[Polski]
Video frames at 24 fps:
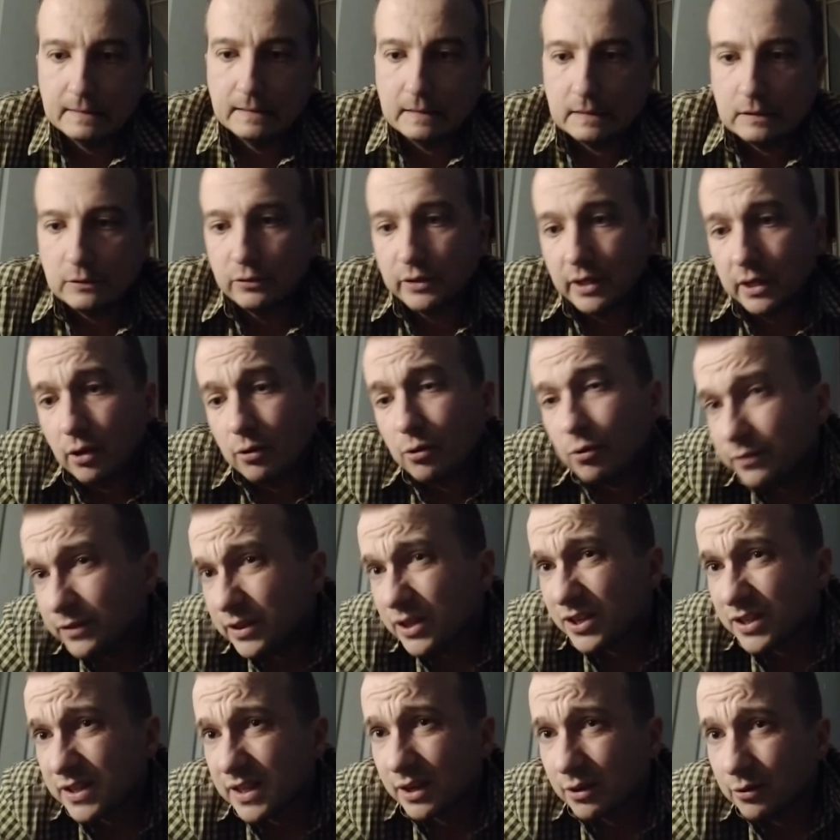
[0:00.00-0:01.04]
e, którego
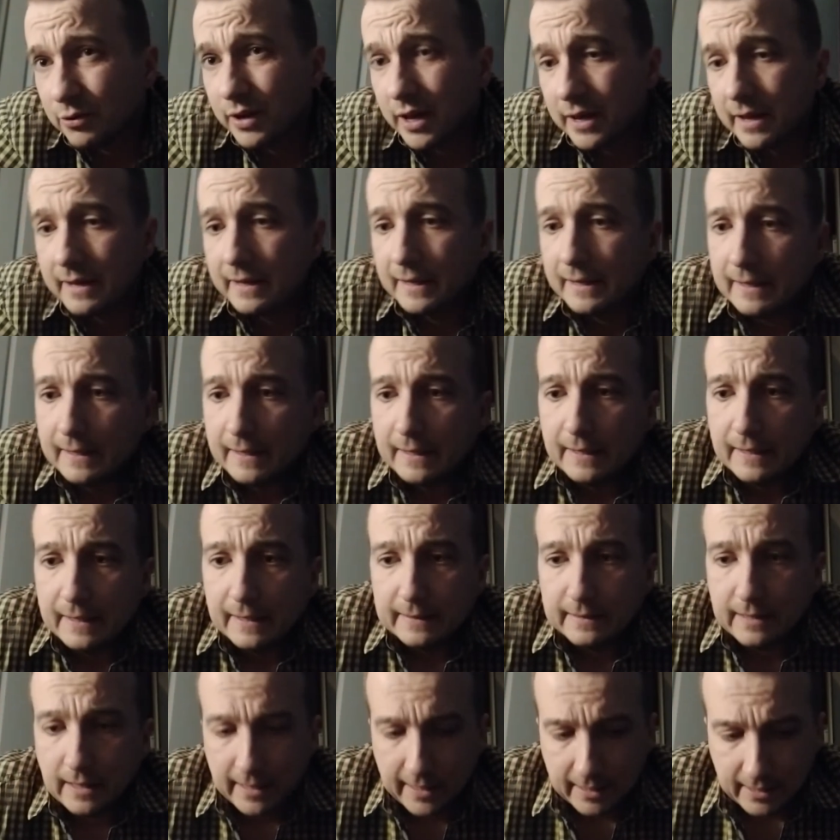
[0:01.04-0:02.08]
również cechuje
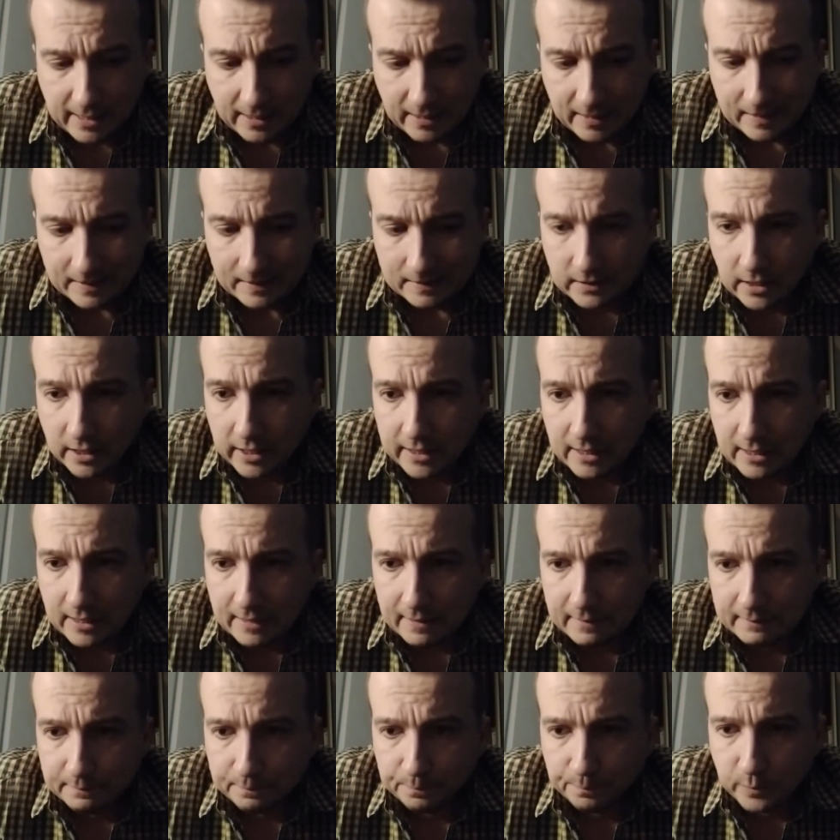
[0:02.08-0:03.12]
daleka,
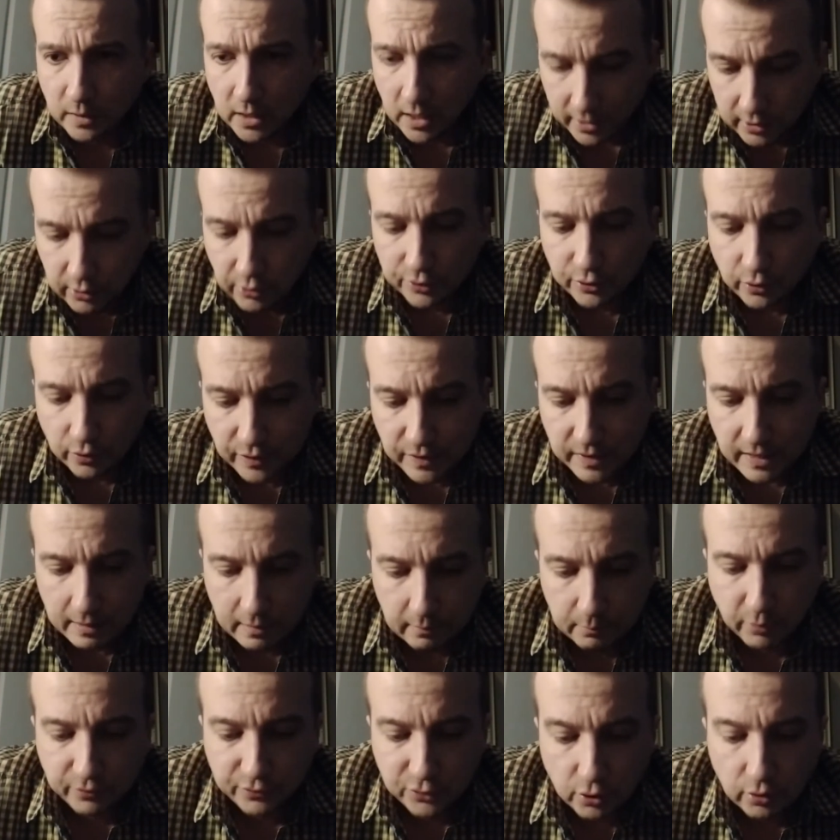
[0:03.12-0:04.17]
daleka, daleko
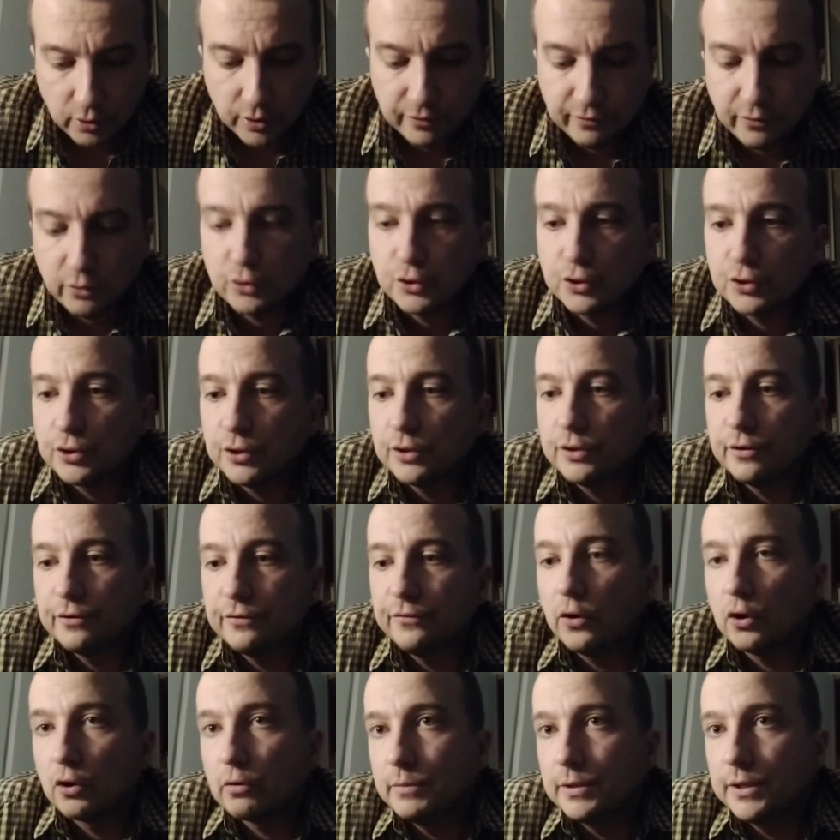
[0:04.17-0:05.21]
idąca powściągliwość
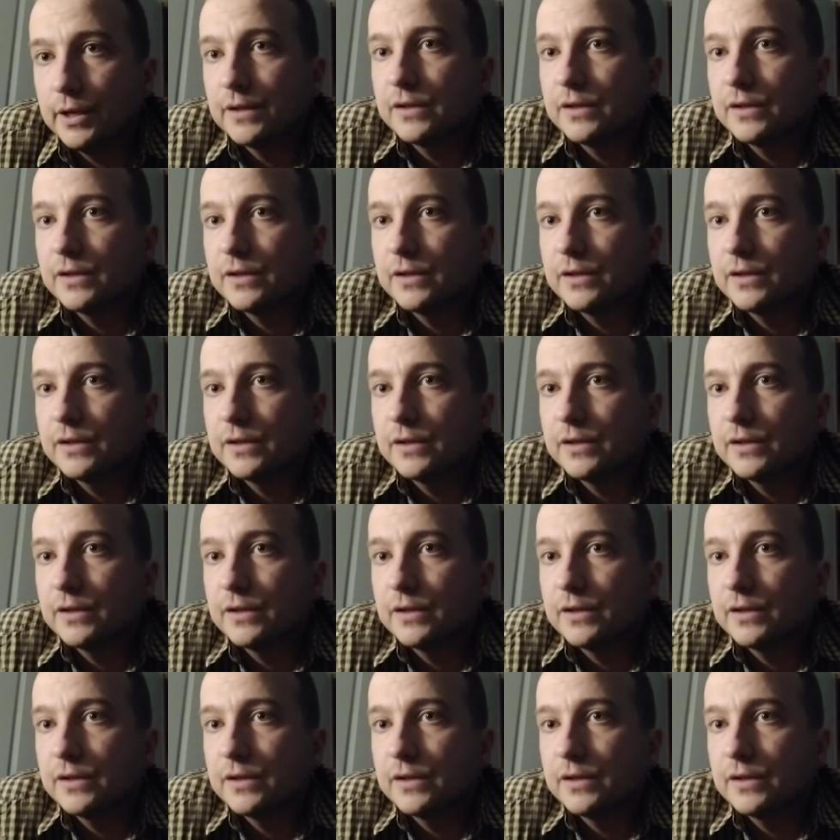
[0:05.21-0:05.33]
formy.